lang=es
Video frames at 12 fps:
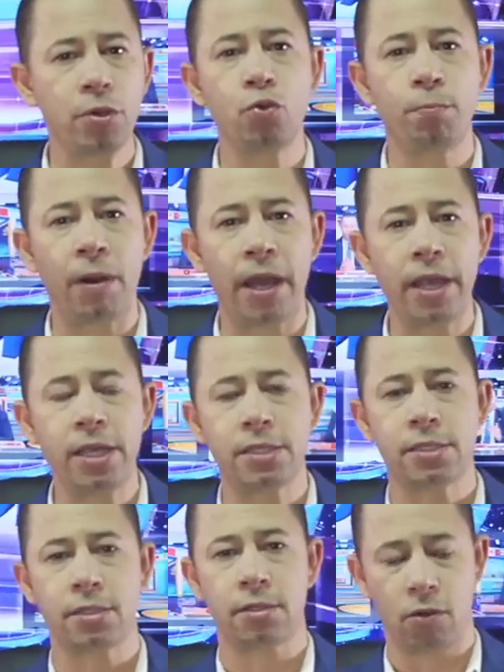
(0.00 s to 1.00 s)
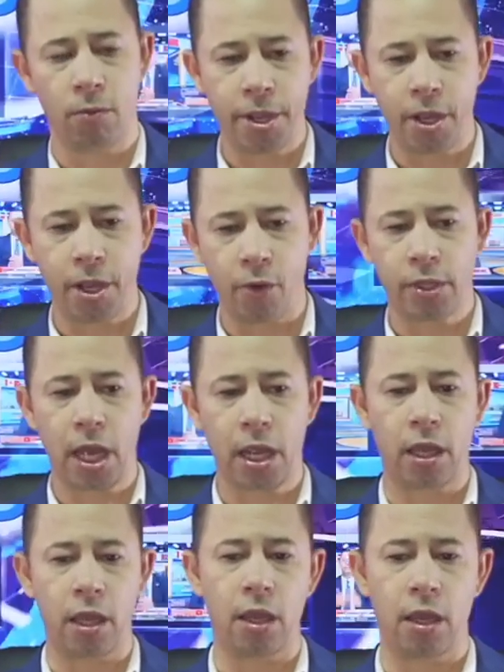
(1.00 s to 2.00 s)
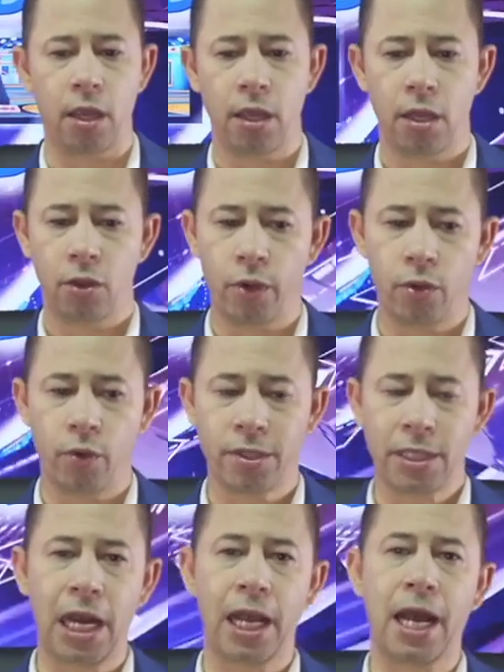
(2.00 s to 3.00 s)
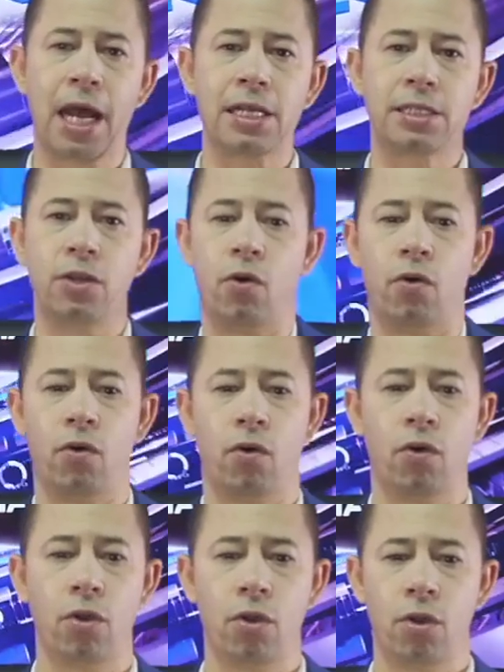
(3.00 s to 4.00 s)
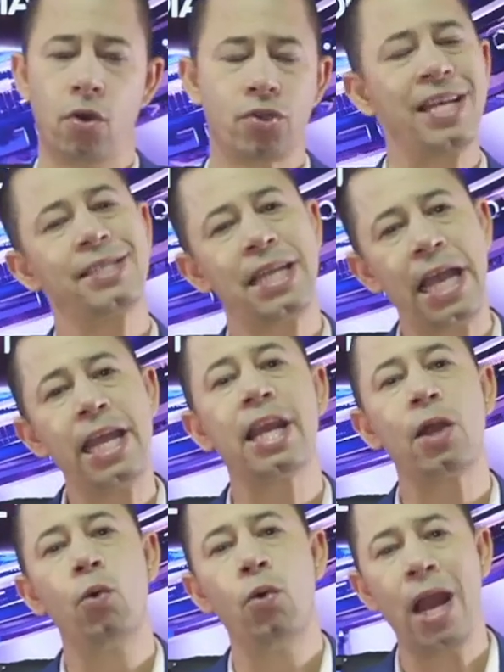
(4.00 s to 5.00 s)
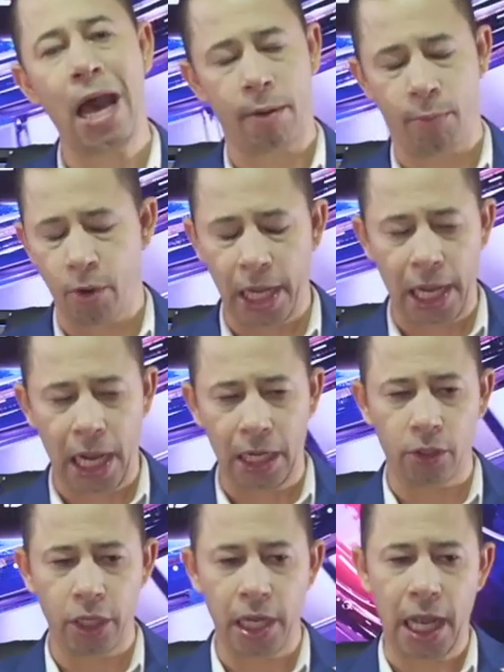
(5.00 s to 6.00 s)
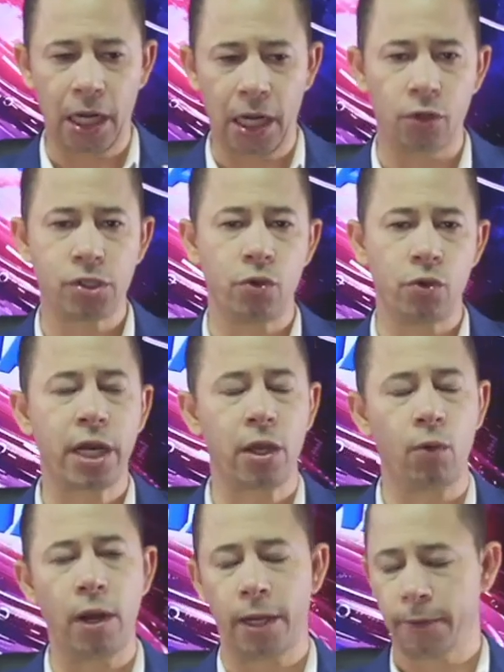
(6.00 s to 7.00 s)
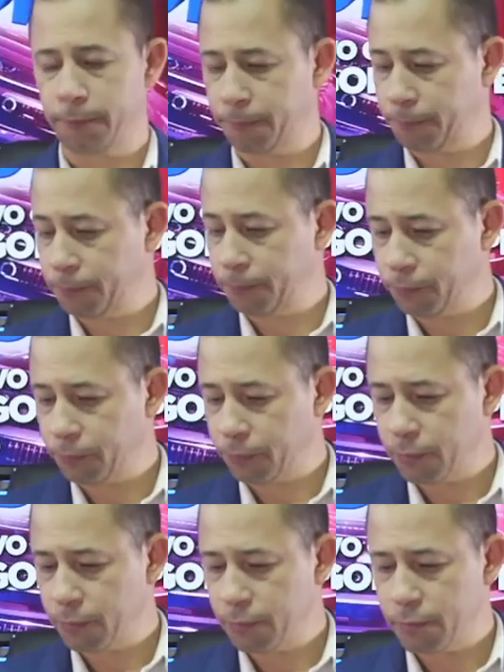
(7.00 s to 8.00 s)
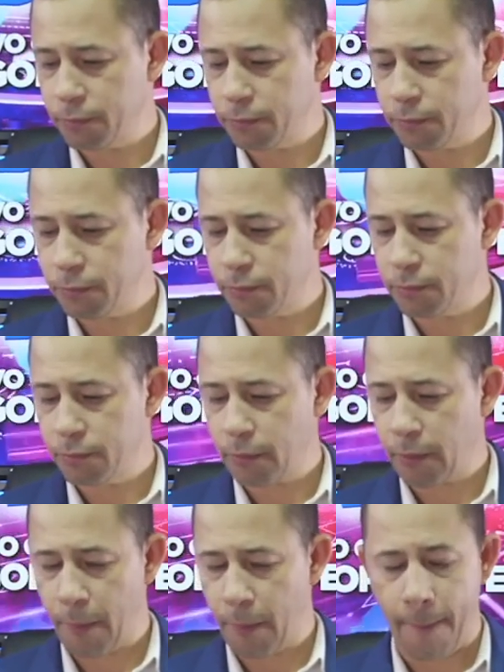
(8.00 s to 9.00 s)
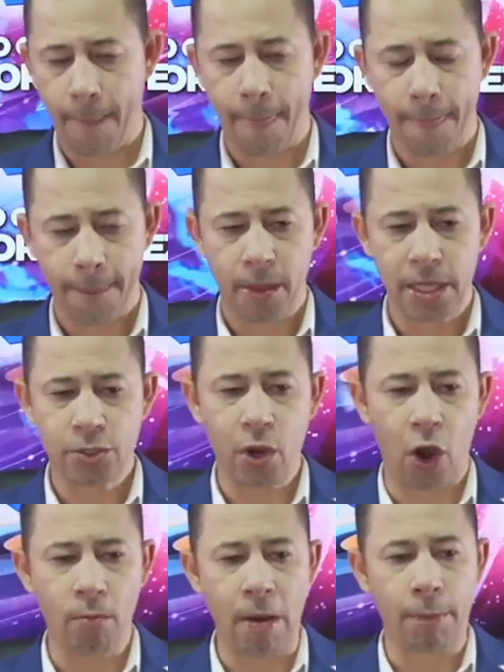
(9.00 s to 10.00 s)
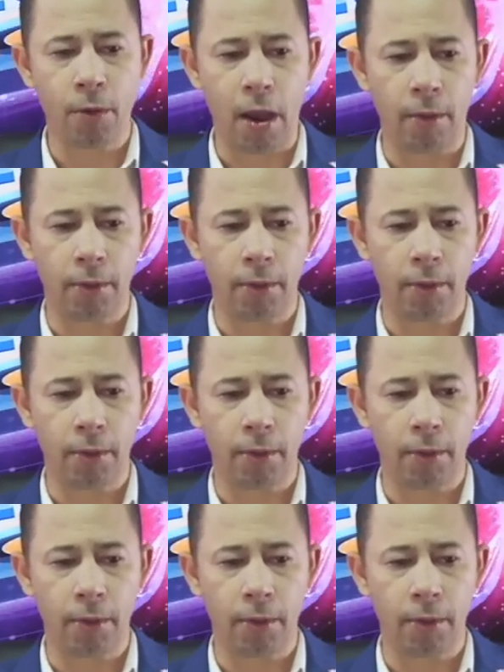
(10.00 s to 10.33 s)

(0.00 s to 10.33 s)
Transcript: en su país, como ella no está aquí, no, no está legal, sino, o sea, está irregular, porque legal, ilegal no, sino irregular. Correcto. Eso era lo más probable.